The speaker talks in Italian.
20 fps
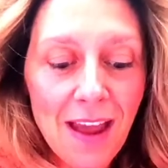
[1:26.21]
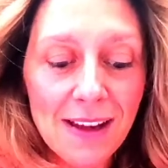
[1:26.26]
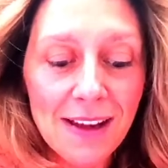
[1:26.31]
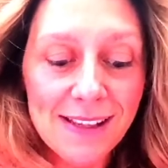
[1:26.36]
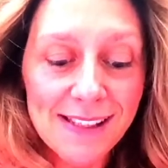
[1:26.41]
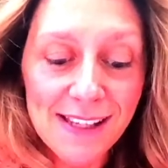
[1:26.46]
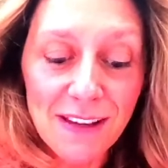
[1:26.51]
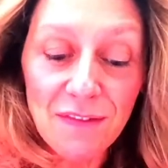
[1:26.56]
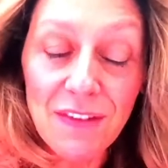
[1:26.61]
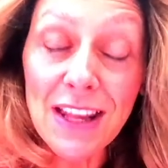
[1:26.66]

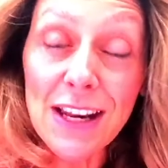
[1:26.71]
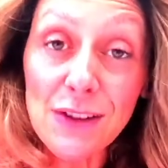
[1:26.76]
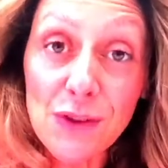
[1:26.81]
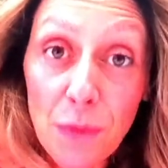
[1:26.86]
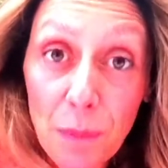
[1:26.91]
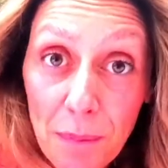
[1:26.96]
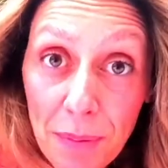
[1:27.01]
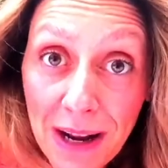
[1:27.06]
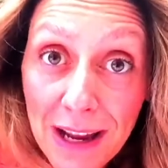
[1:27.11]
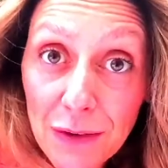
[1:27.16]
se viene
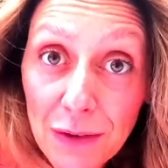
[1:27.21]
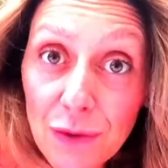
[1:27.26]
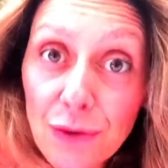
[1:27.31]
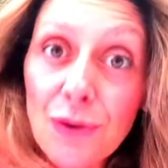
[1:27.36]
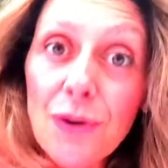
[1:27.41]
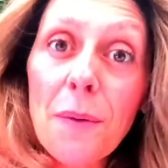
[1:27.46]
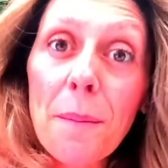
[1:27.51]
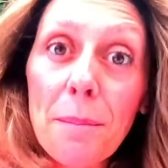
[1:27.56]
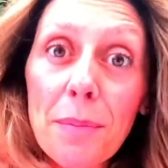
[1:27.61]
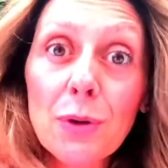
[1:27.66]

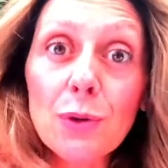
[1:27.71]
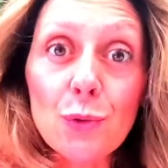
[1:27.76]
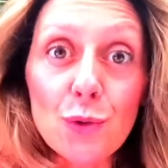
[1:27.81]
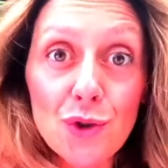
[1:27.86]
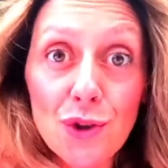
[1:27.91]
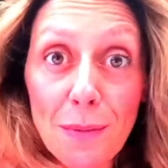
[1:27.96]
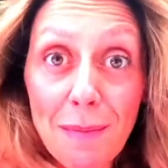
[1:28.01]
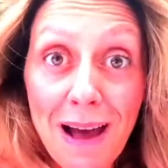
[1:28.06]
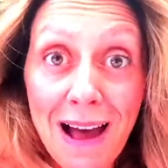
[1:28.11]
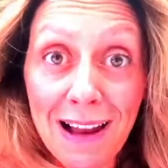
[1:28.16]
soppresso,
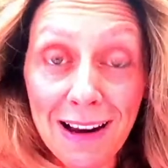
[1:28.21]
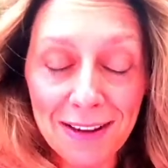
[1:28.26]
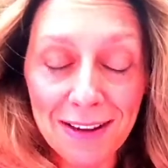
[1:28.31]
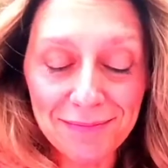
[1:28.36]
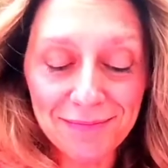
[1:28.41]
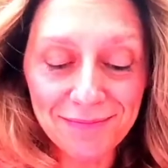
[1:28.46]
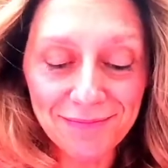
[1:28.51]
produce male.